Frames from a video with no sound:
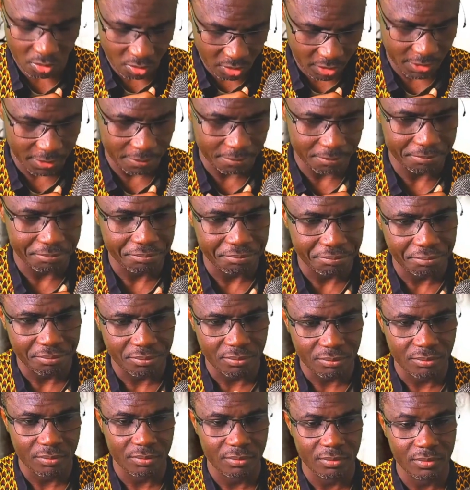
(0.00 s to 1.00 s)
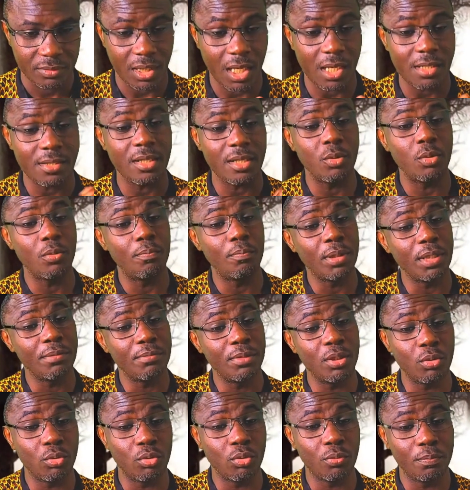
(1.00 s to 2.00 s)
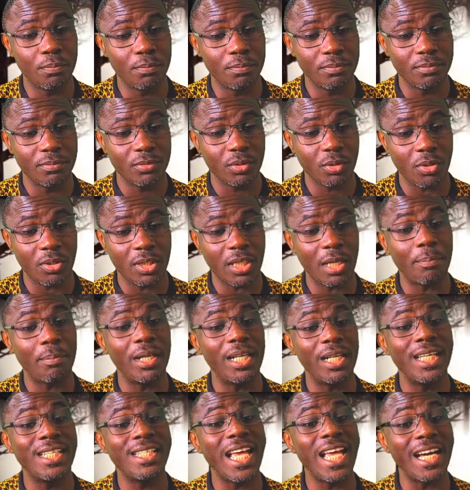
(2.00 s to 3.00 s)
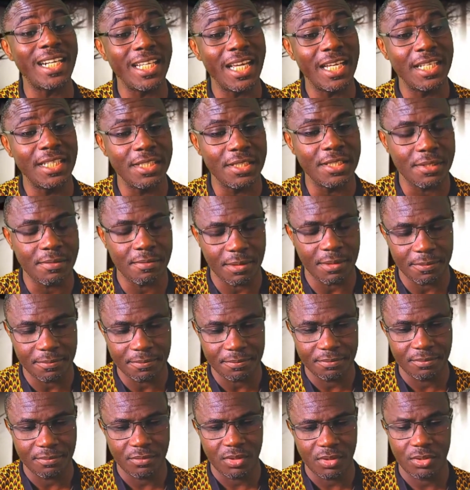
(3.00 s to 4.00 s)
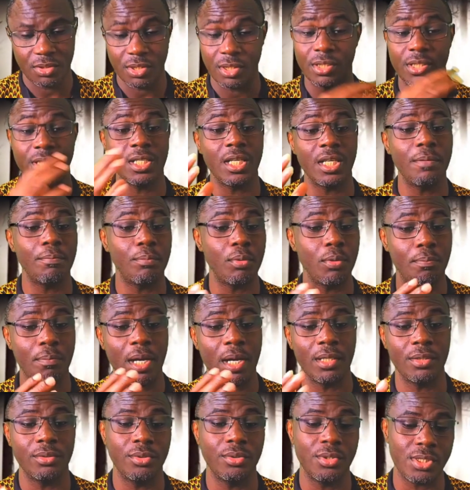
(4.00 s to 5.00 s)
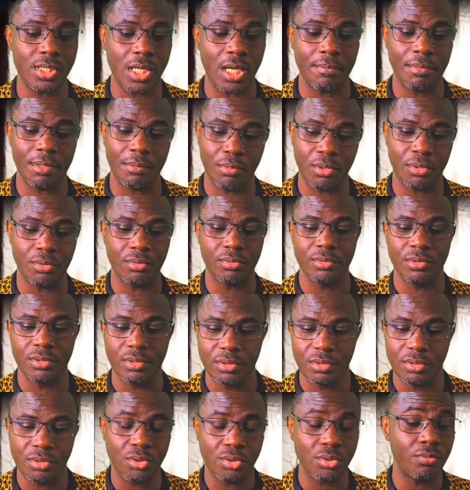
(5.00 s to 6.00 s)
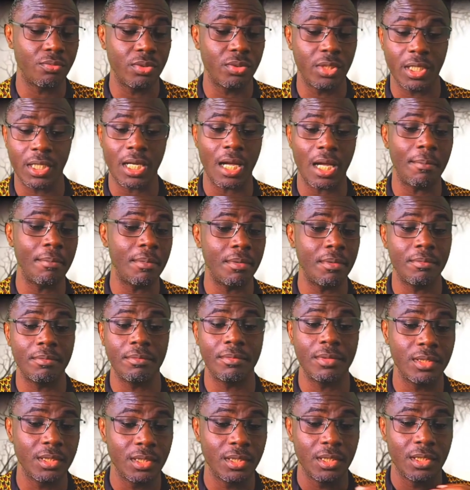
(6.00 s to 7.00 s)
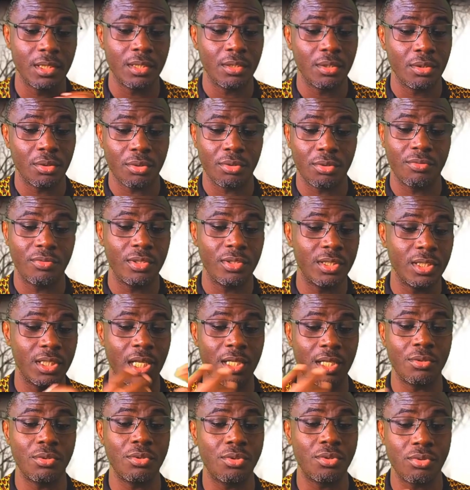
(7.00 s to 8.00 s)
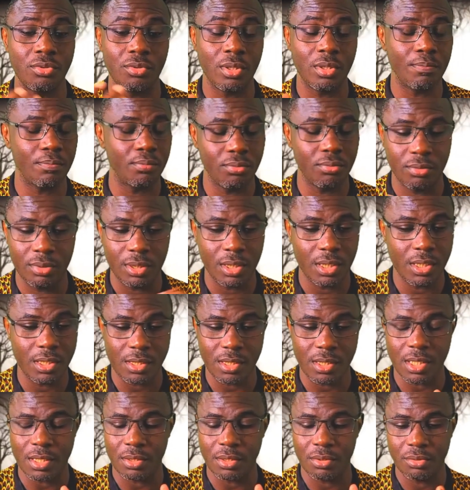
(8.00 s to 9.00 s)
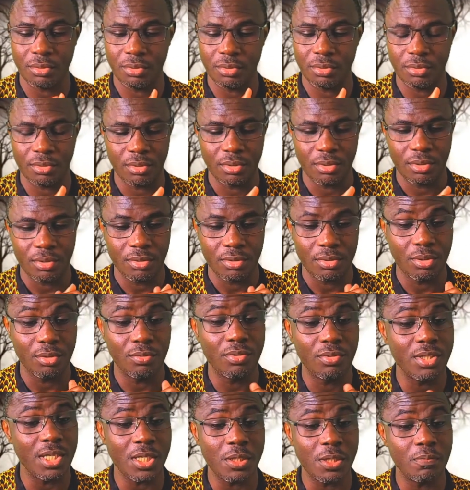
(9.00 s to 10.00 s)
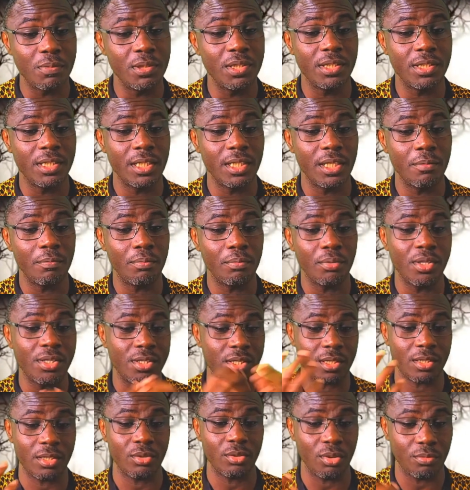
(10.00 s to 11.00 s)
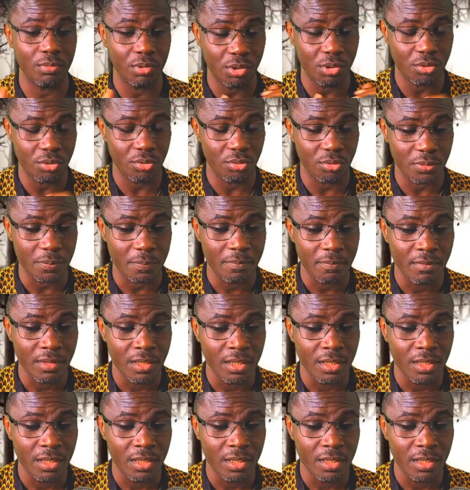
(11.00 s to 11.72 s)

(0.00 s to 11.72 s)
Ok. Ah, c'est le premier groupe qu'on appelle les arianismes. J'ai déjà un peu parlé de ça, mais bon, je voulais quand même revenir là-dessus et puis essayer de, vous expliquer un peu un certain nombre de choses.